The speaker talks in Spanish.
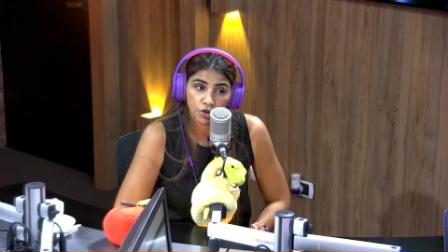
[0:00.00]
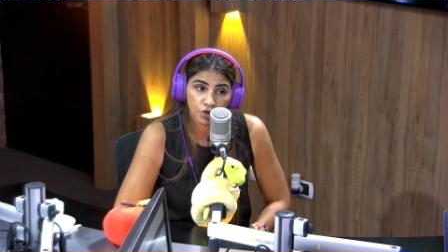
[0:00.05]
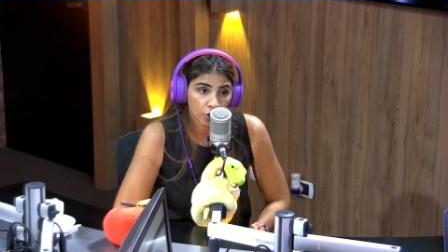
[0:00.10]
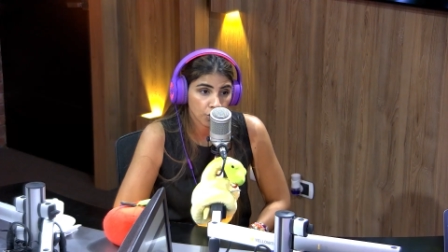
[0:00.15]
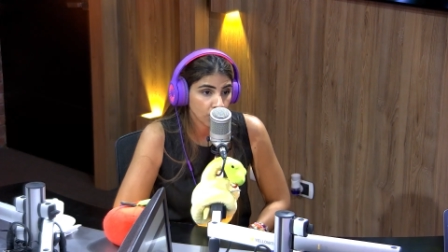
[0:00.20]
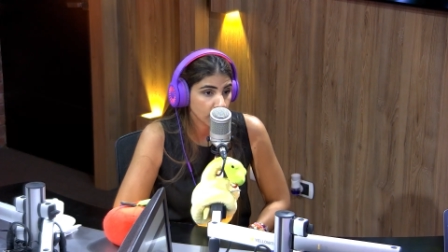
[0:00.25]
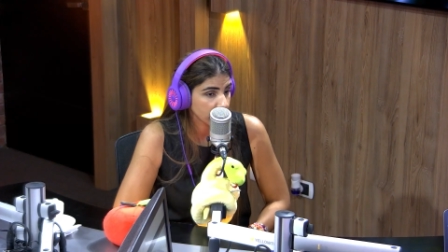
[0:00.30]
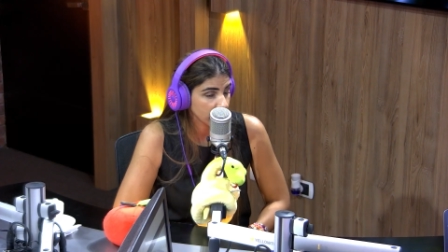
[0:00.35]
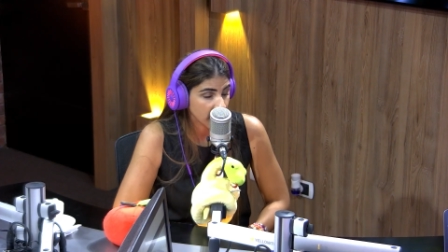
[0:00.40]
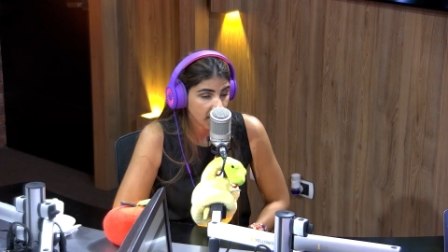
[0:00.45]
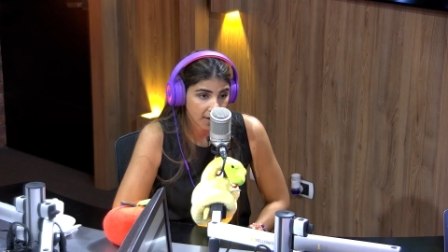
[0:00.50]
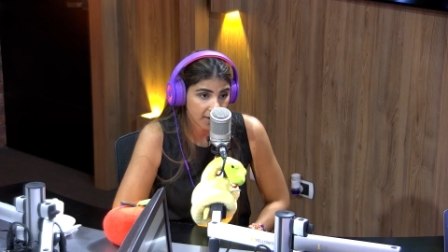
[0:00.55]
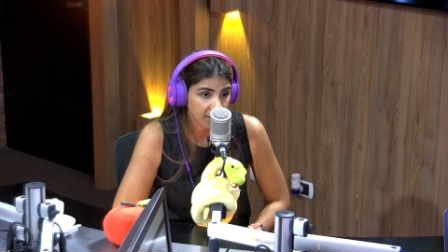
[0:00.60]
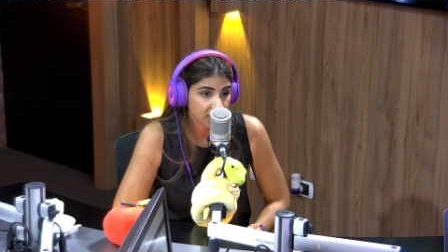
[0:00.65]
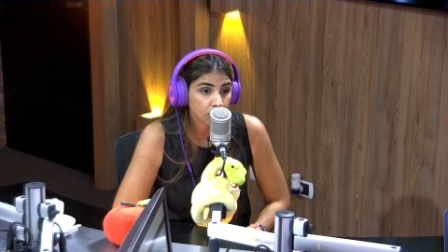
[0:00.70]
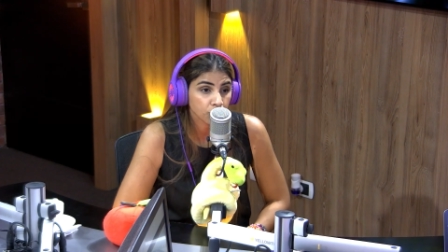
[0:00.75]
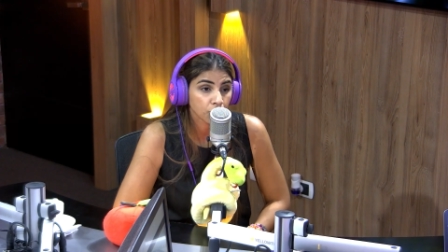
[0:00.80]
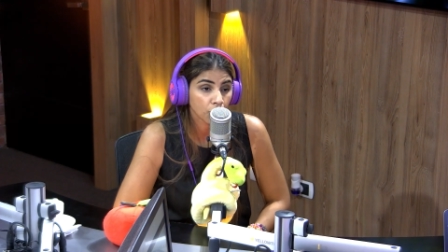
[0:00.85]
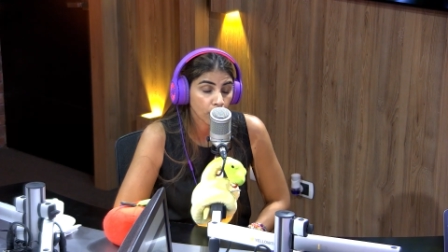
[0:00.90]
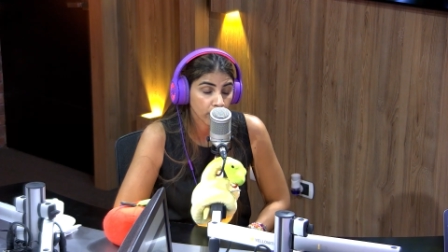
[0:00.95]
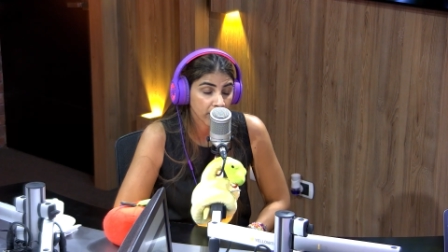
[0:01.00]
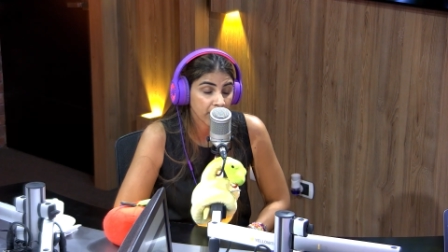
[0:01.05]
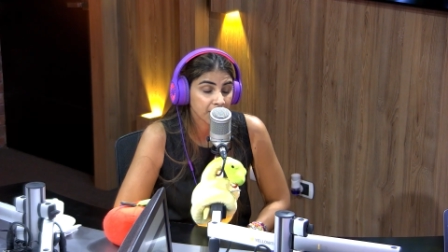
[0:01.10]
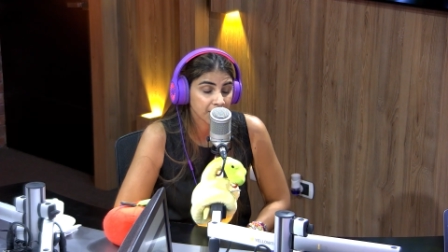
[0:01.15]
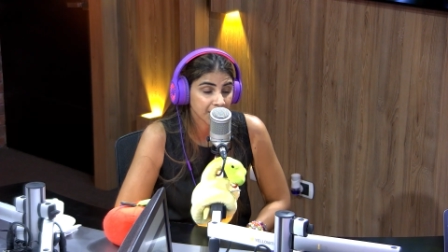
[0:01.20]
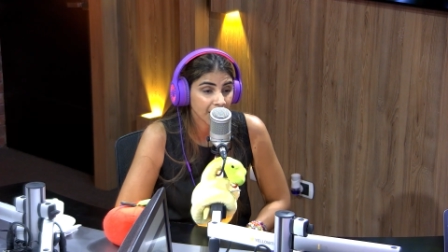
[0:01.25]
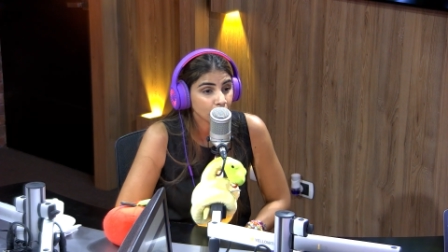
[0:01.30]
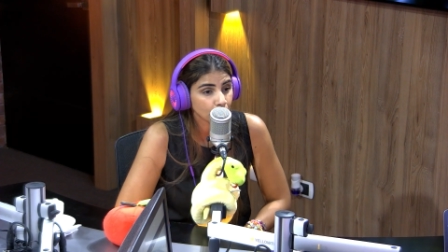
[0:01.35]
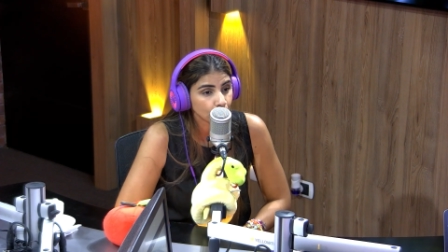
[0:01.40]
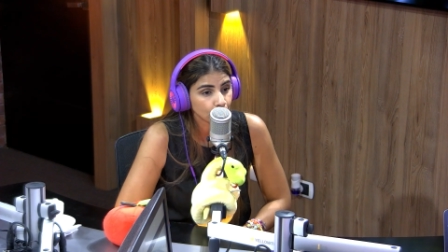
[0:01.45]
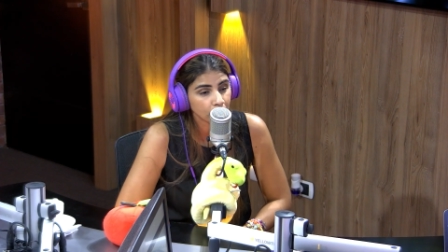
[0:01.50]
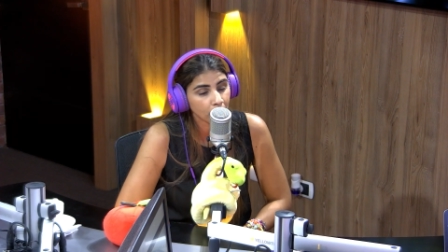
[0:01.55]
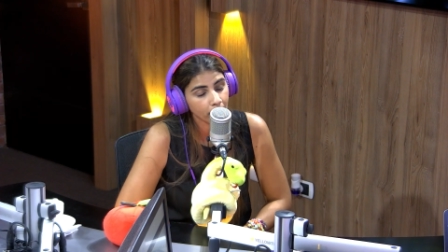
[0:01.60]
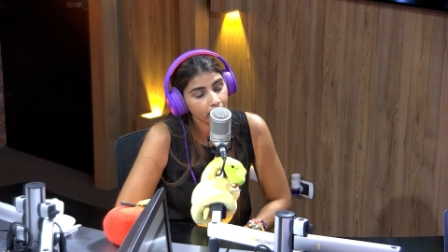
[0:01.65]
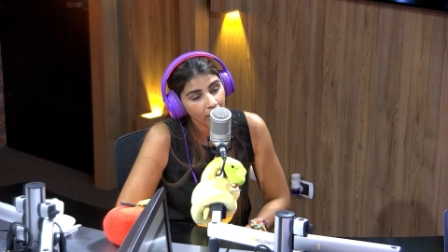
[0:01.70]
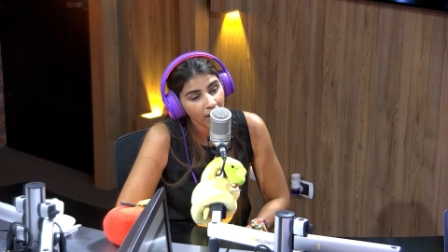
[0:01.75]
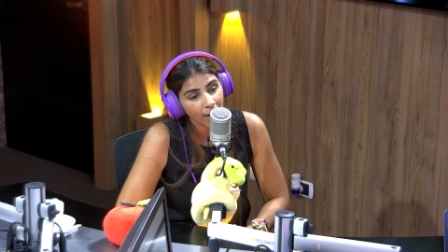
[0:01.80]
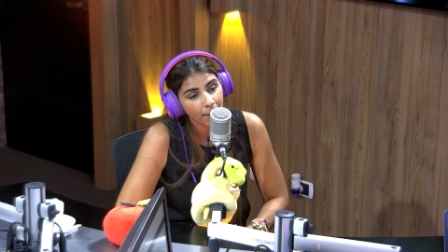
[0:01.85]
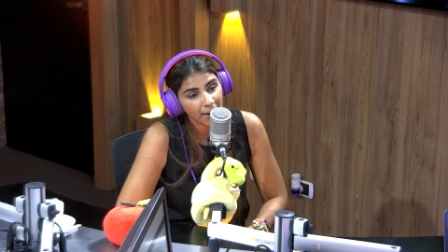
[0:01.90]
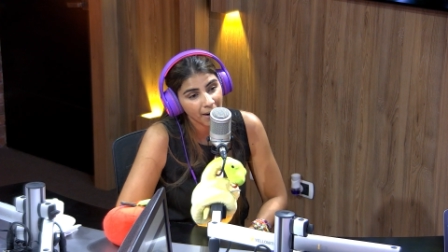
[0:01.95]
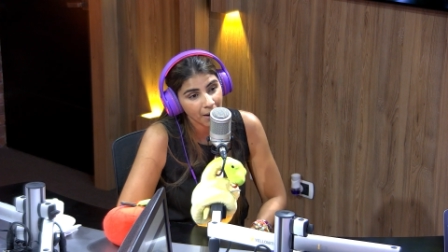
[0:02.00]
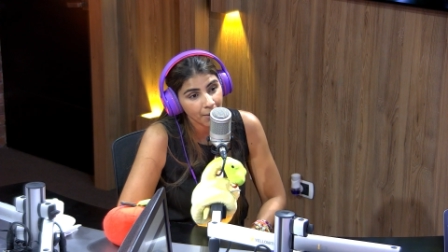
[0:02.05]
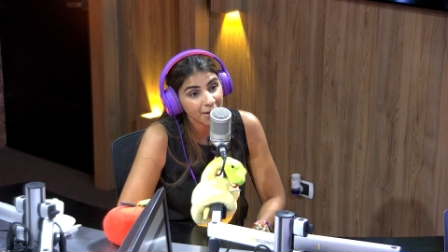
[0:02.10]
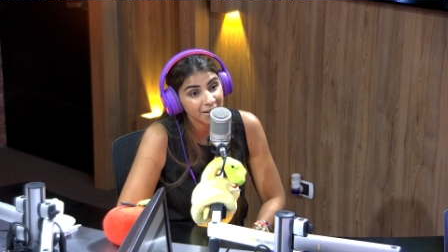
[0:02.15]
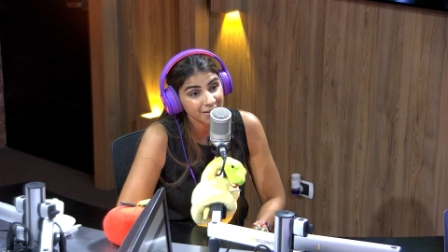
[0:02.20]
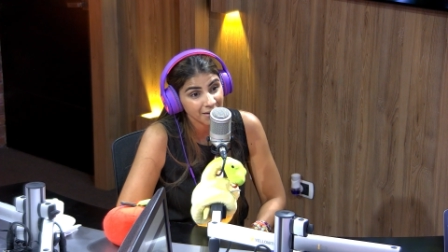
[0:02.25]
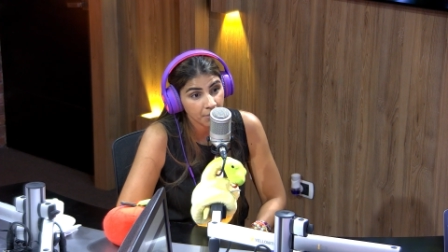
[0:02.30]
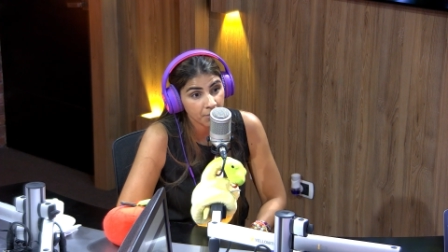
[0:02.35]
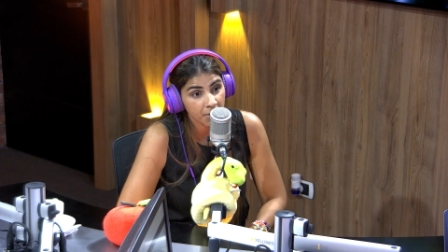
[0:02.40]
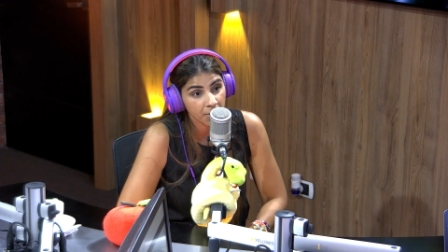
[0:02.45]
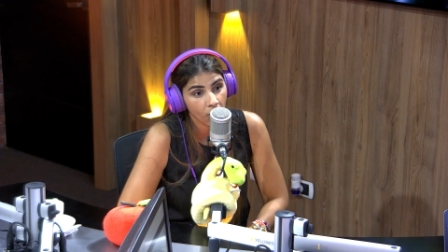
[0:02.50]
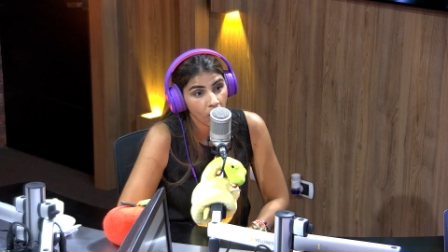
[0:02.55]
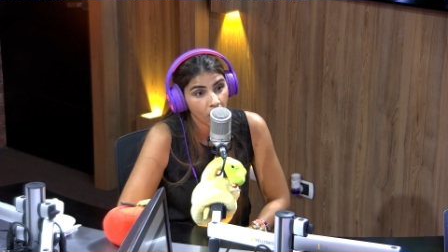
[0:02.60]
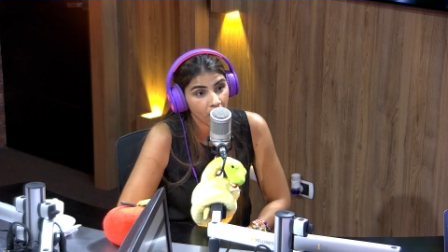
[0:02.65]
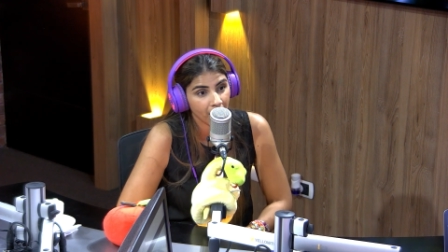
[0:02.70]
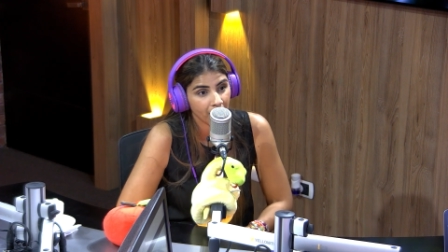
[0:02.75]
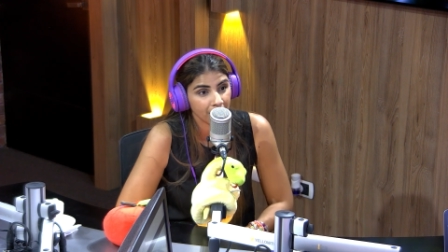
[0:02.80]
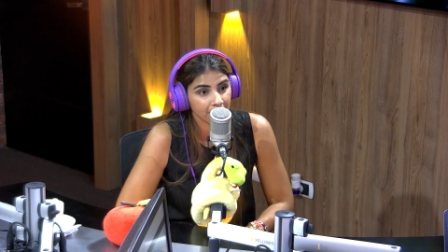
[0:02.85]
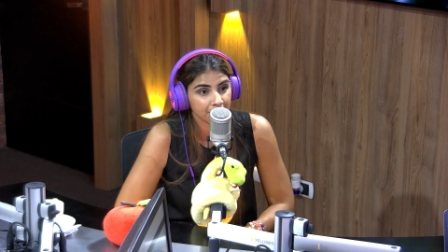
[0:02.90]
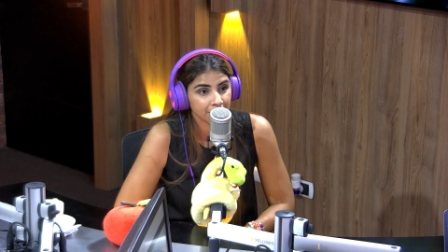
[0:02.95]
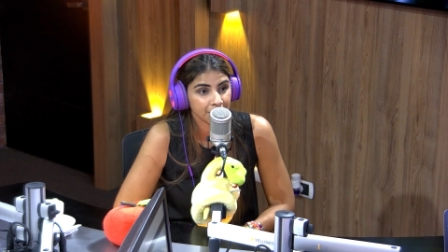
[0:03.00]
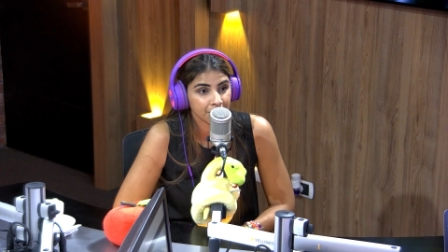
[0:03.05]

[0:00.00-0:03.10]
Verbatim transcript: yo no dije eso, solo dijiste tú. No ponga palabras en mi boca.